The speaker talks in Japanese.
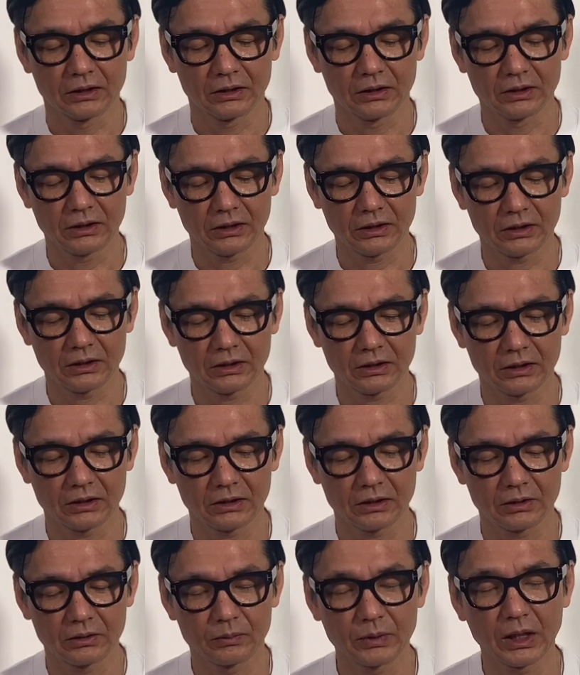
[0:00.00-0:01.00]

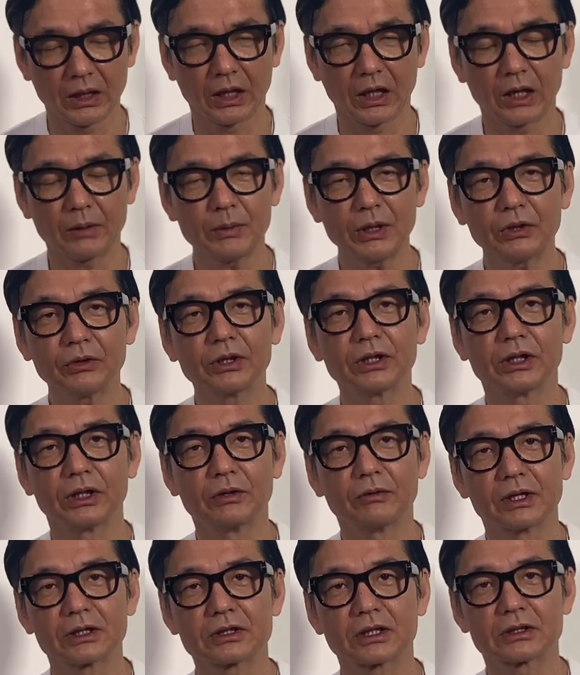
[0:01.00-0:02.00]
でまあ雨の日に
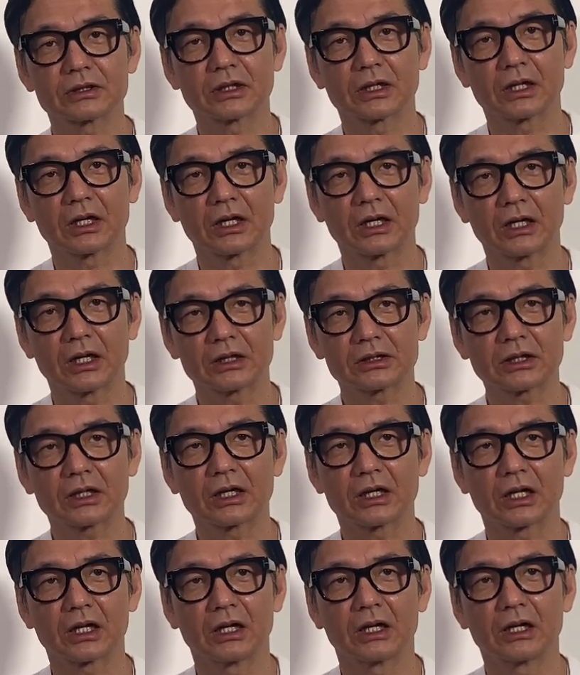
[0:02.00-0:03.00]
わざわざ朝
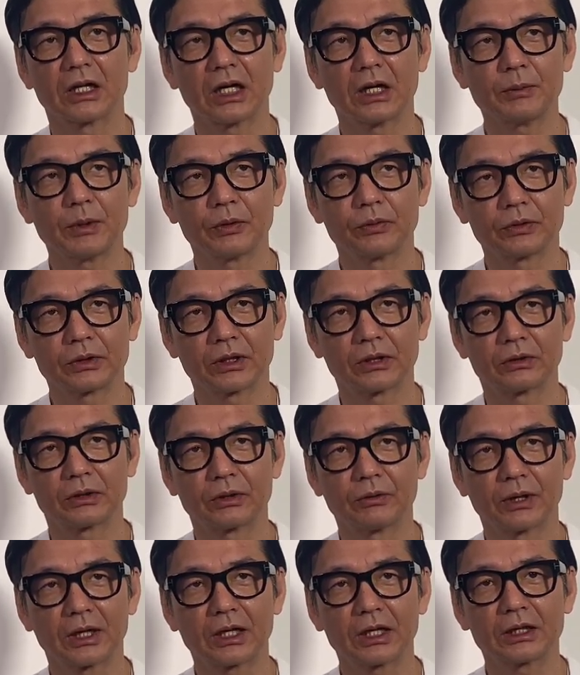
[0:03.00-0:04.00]
から雨降ってるっ
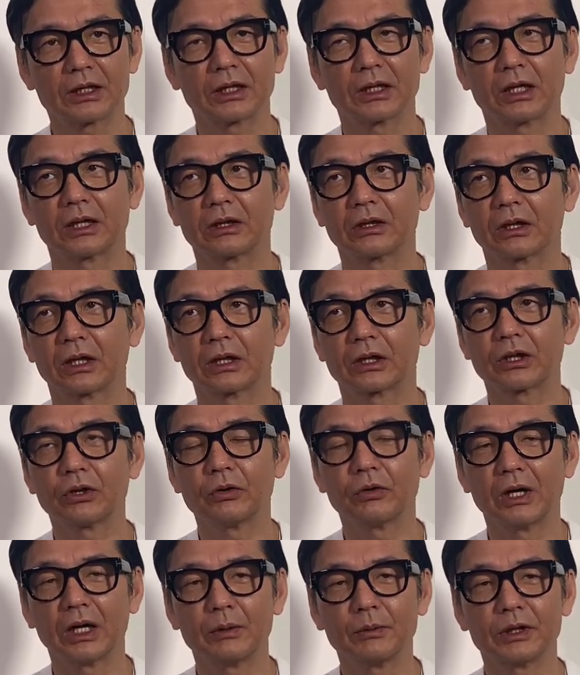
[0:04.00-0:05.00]
て分かってたりとか今日
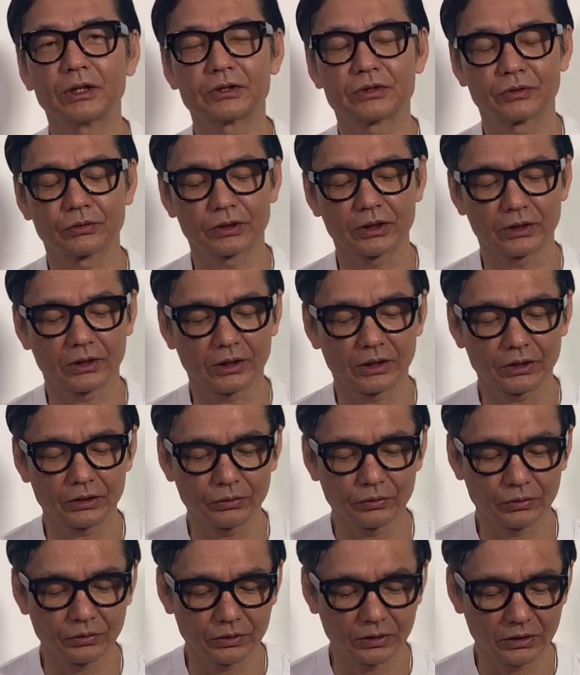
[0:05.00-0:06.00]
は雨ですよって天気
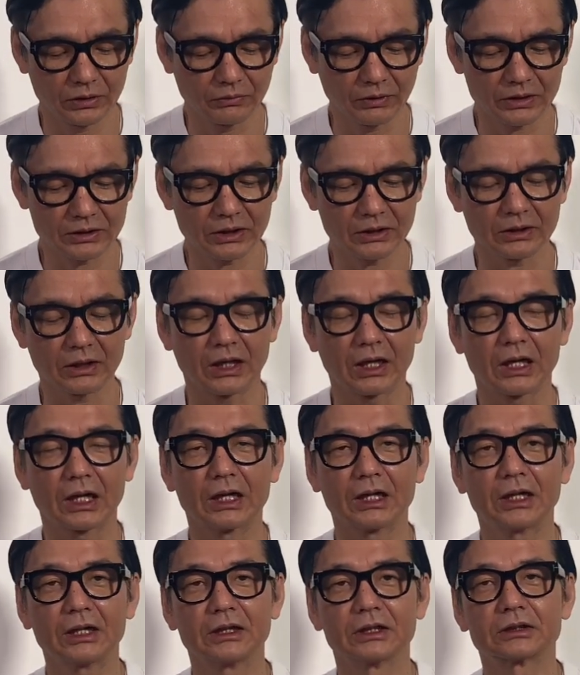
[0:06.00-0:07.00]
予報にわざわざ履か
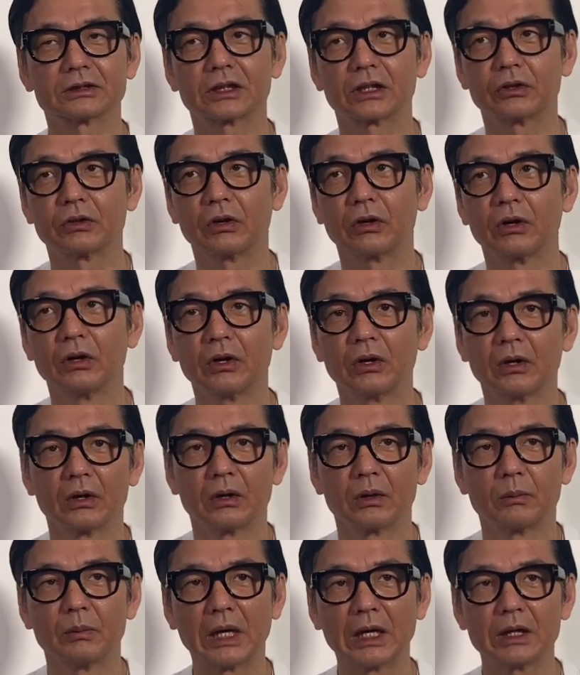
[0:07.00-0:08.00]
ないですけど
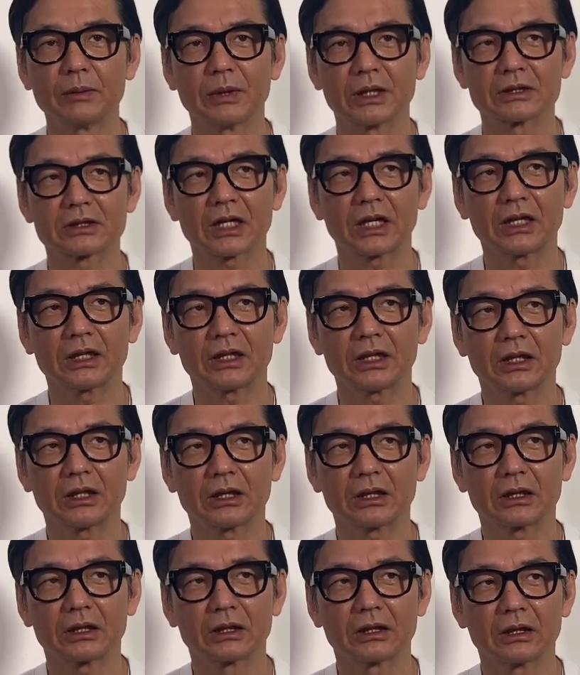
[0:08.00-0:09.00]
まあ今最
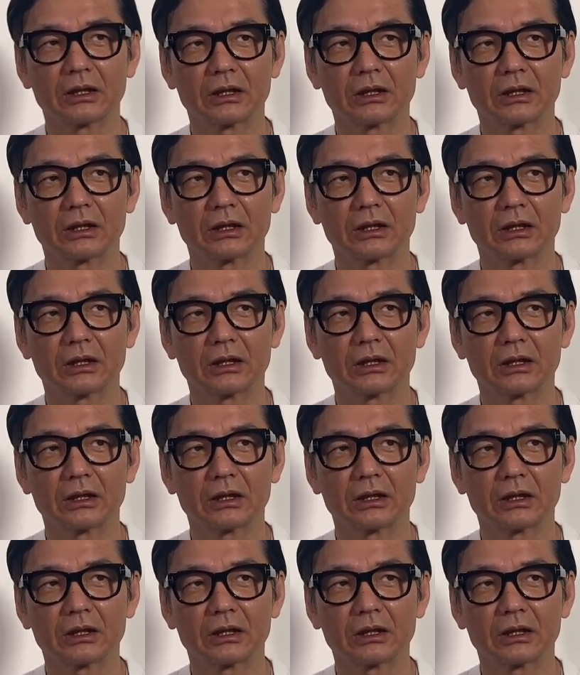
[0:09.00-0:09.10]
近